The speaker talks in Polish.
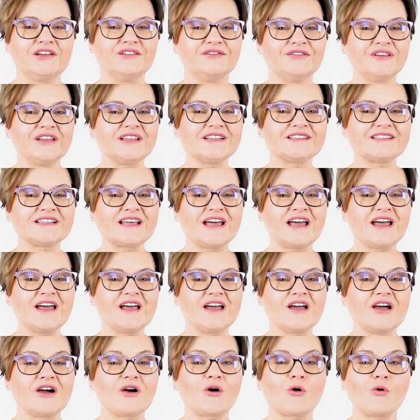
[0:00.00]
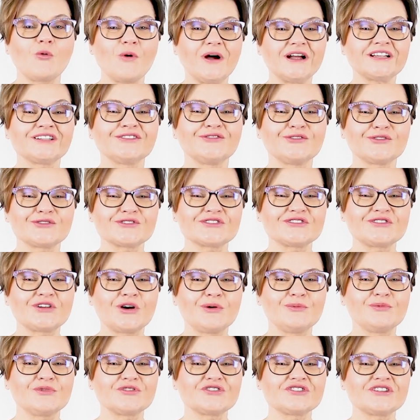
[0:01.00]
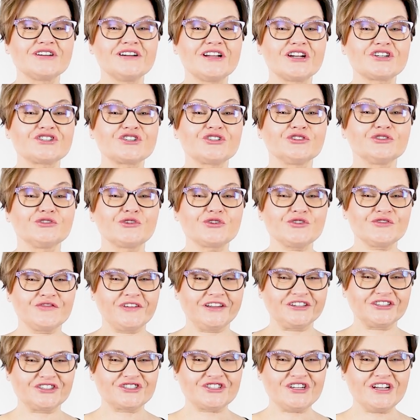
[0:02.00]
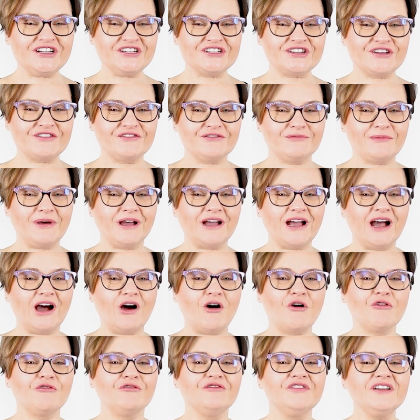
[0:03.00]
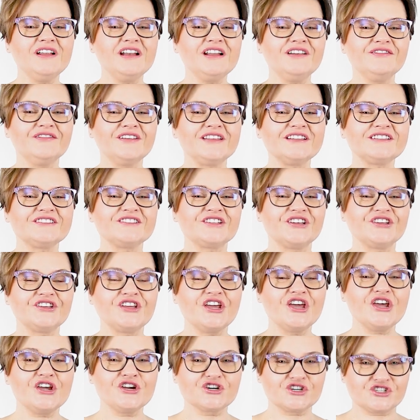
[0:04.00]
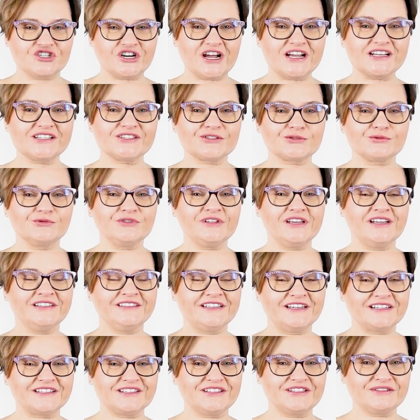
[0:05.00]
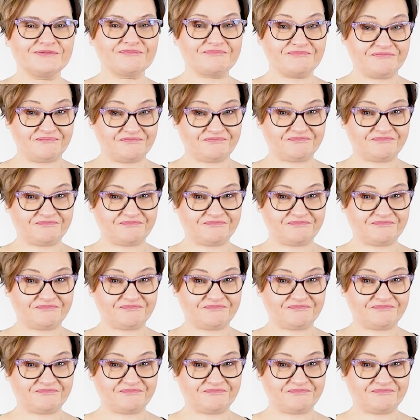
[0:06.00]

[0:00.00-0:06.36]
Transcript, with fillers: Wiedzę łatwo zdobyć, lecz doświadczenie wymaga o wiele więcej czasu i energii.